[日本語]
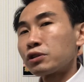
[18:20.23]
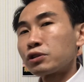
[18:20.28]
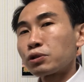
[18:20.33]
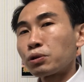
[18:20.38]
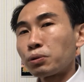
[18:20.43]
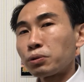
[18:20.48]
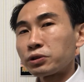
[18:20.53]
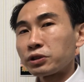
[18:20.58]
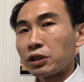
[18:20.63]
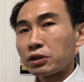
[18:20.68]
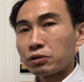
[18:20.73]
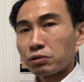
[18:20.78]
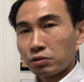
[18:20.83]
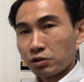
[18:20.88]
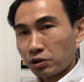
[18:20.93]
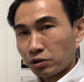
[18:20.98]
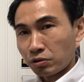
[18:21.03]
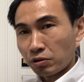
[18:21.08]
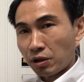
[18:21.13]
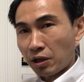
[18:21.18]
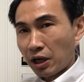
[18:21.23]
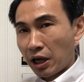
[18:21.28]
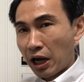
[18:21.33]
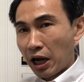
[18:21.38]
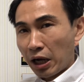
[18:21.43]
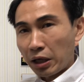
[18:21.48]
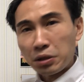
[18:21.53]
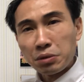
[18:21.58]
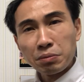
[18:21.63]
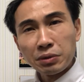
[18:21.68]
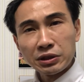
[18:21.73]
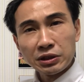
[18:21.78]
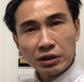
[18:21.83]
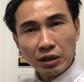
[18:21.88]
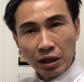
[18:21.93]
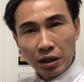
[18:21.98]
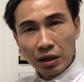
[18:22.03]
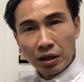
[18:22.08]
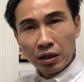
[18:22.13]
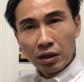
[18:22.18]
調査する必要ありますか